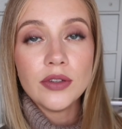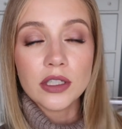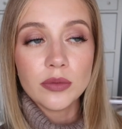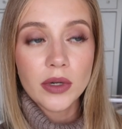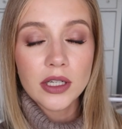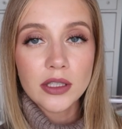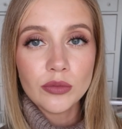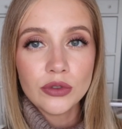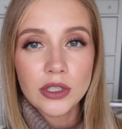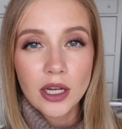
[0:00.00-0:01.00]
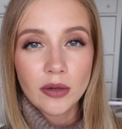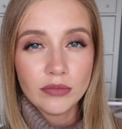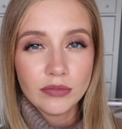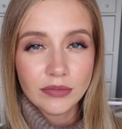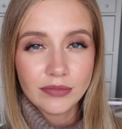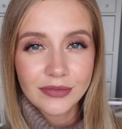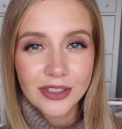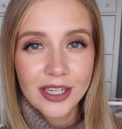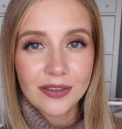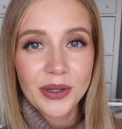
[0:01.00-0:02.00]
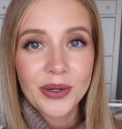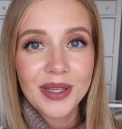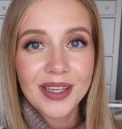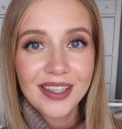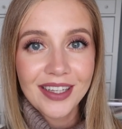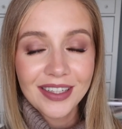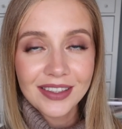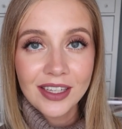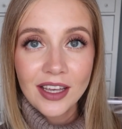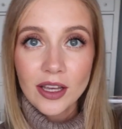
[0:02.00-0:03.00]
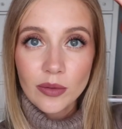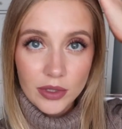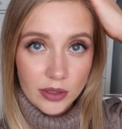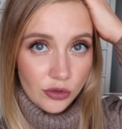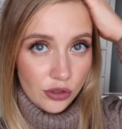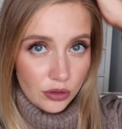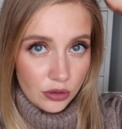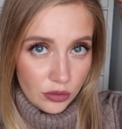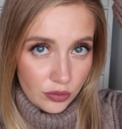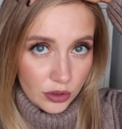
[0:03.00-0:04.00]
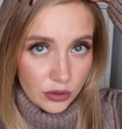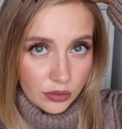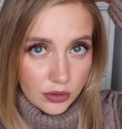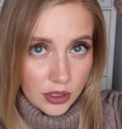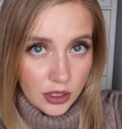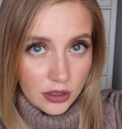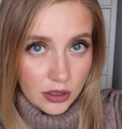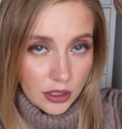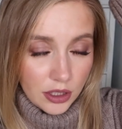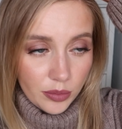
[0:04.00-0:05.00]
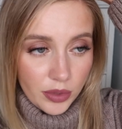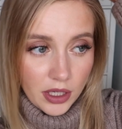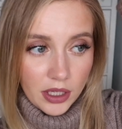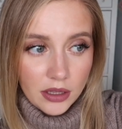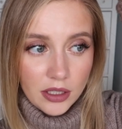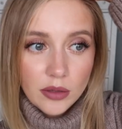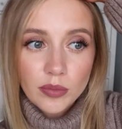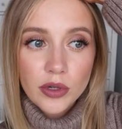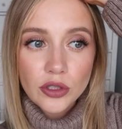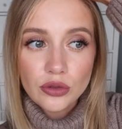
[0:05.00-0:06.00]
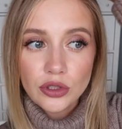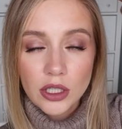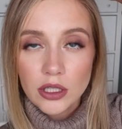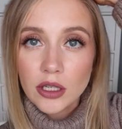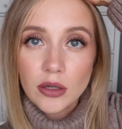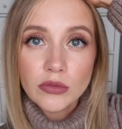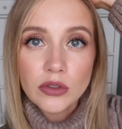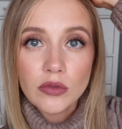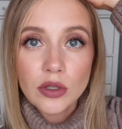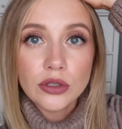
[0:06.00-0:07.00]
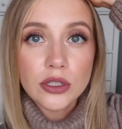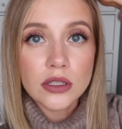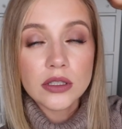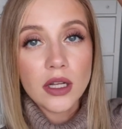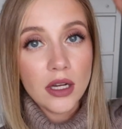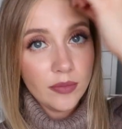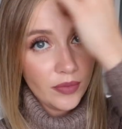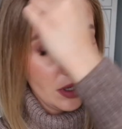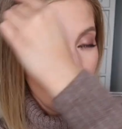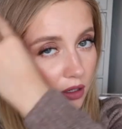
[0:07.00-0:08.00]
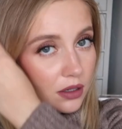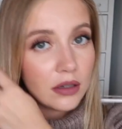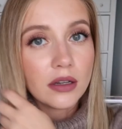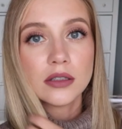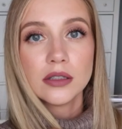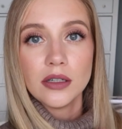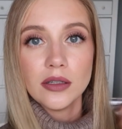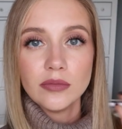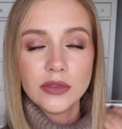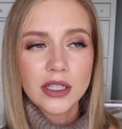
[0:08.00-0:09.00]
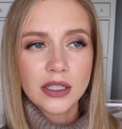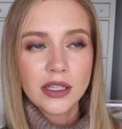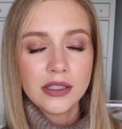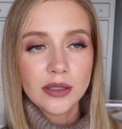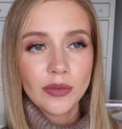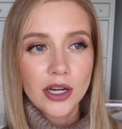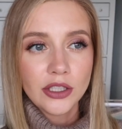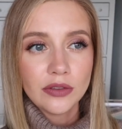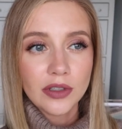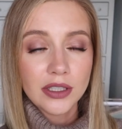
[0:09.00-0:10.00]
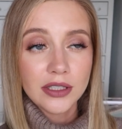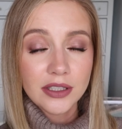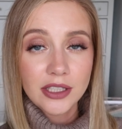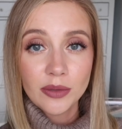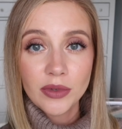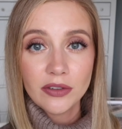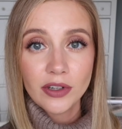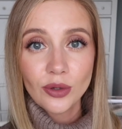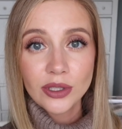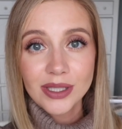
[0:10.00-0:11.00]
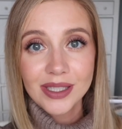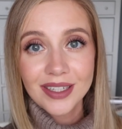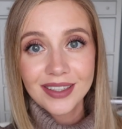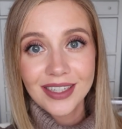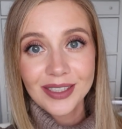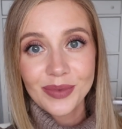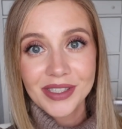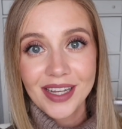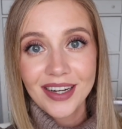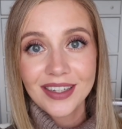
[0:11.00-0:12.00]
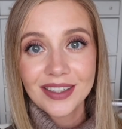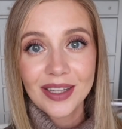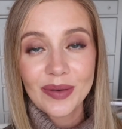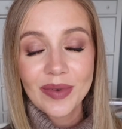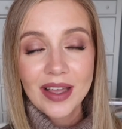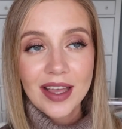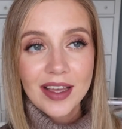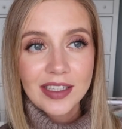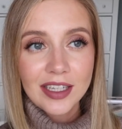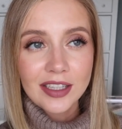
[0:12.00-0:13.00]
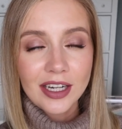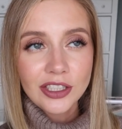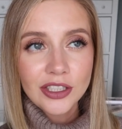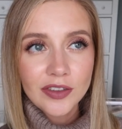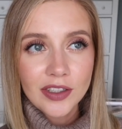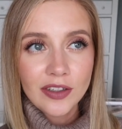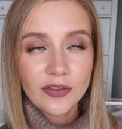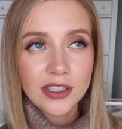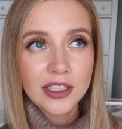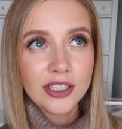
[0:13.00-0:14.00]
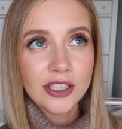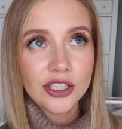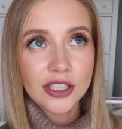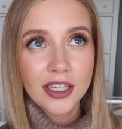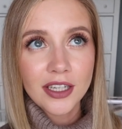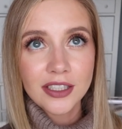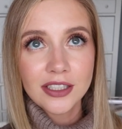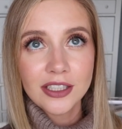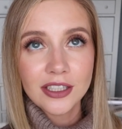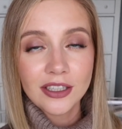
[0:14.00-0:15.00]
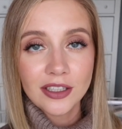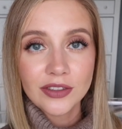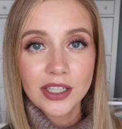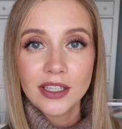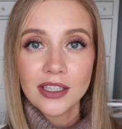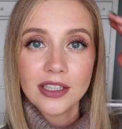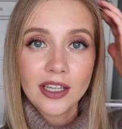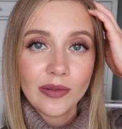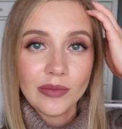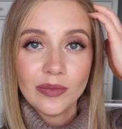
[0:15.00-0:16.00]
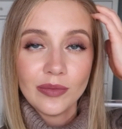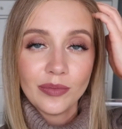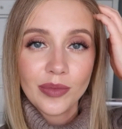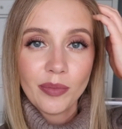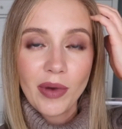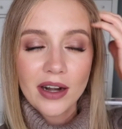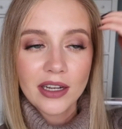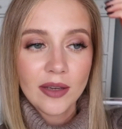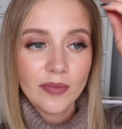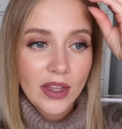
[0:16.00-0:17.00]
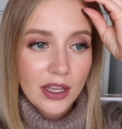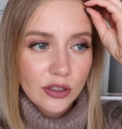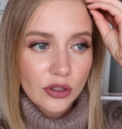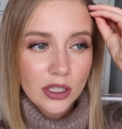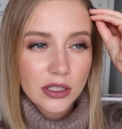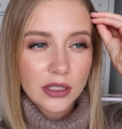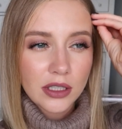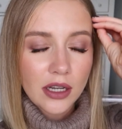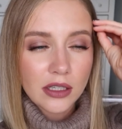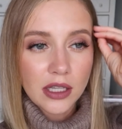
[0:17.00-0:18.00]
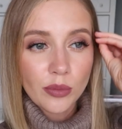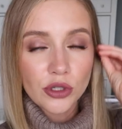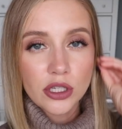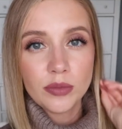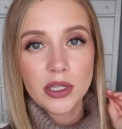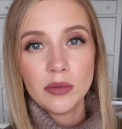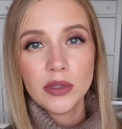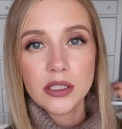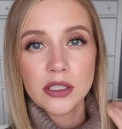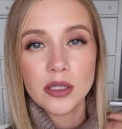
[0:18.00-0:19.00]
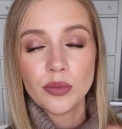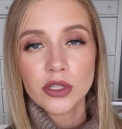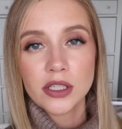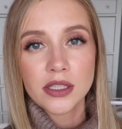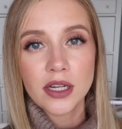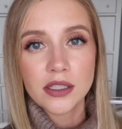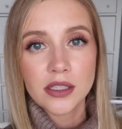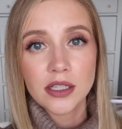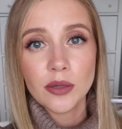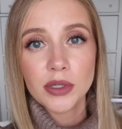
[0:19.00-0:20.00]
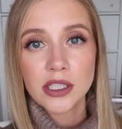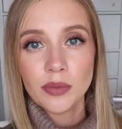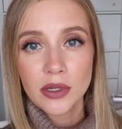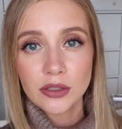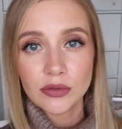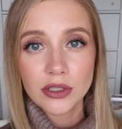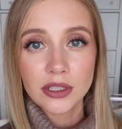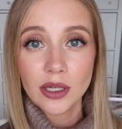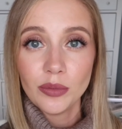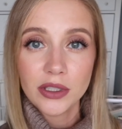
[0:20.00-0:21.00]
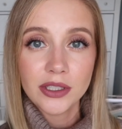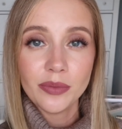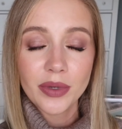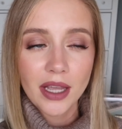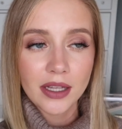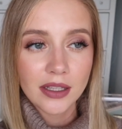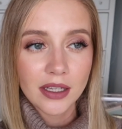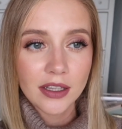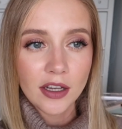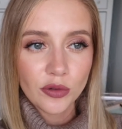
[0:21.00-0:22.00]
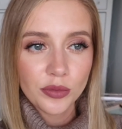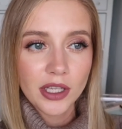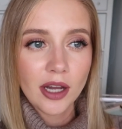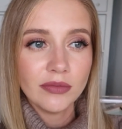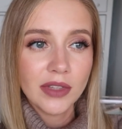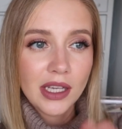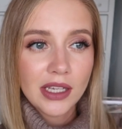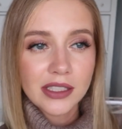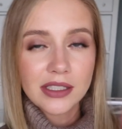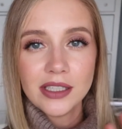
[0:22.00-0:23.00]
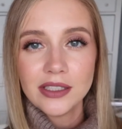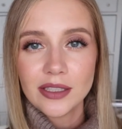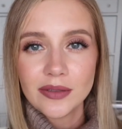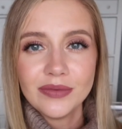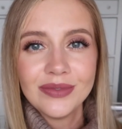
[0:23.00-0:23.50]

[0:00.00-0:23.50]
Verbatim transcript: эффект. Поэтому я не говорю ей нет, потому что, ну вот, какие-то такие приятные по ощущениям волосики стали как-то никогда не заморачивалась темой волос, никогда специально там не отращивала фанатично, не делала всякие там припарки. Только тогда, когда после беременности и после стресса они посыпались, вот тогда было неприятно. А так у меня, знаете,